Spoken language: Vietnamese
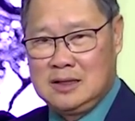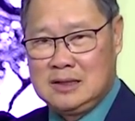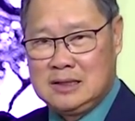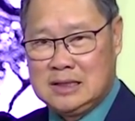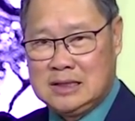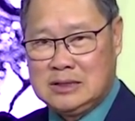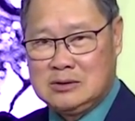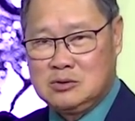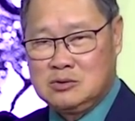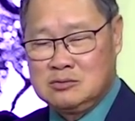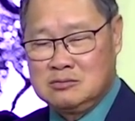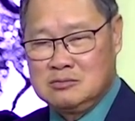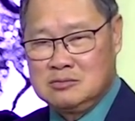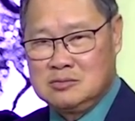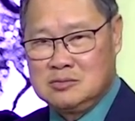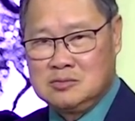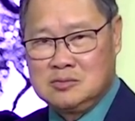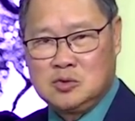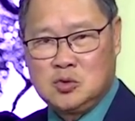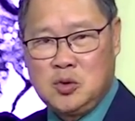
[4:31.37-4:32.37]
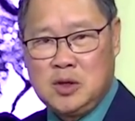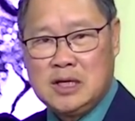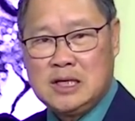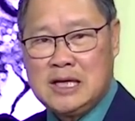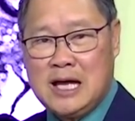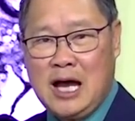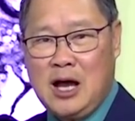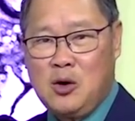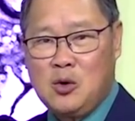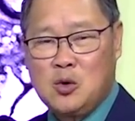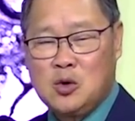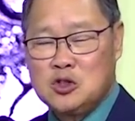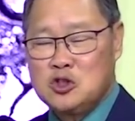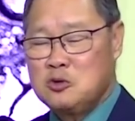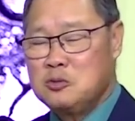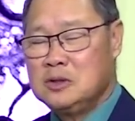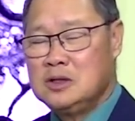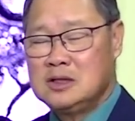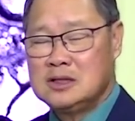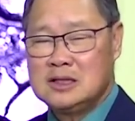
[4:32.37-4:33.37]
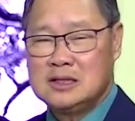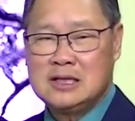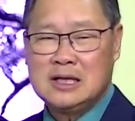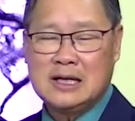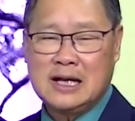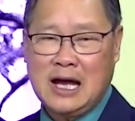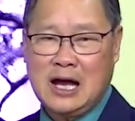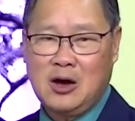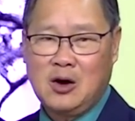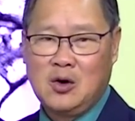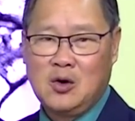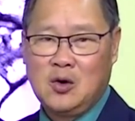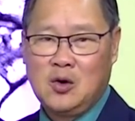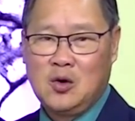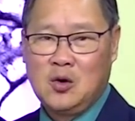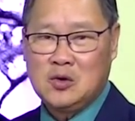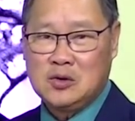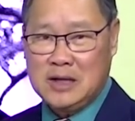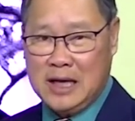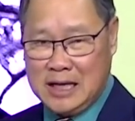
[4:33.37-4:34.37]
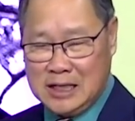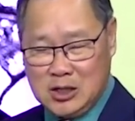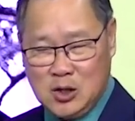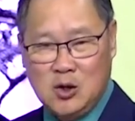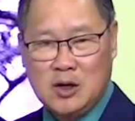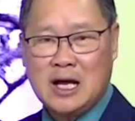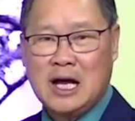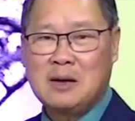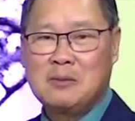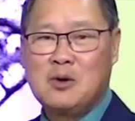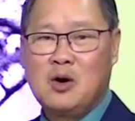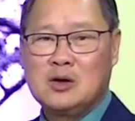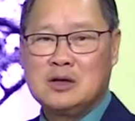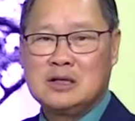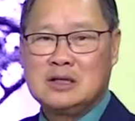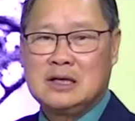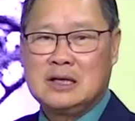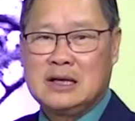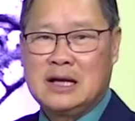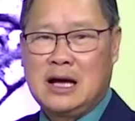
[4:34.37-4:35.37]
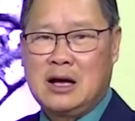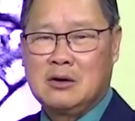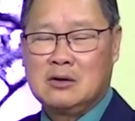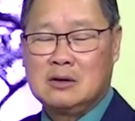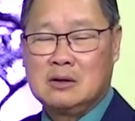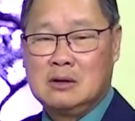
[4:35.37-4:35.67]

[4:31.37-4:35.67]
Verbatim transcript: ừ, ừ, tuyên giáo của trung ương như thế nào dạy dỗ cán bộ như thế nào